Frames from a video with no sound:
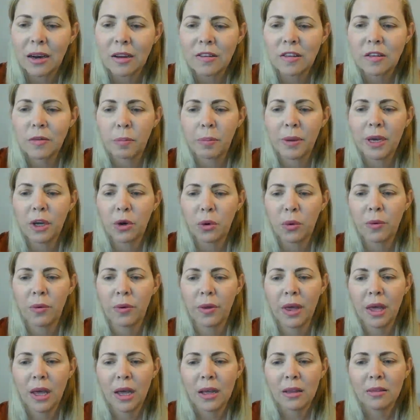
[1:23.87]
respiro.
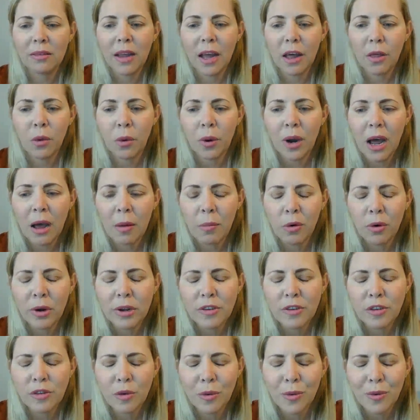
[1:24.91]
Te adoramos,
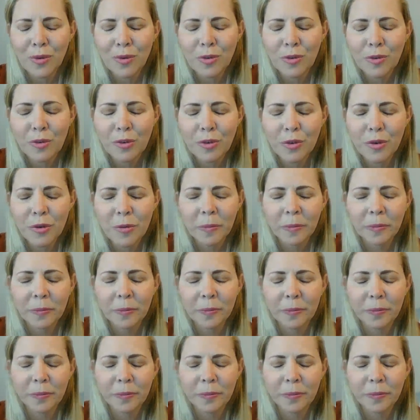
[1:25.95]
Jesús.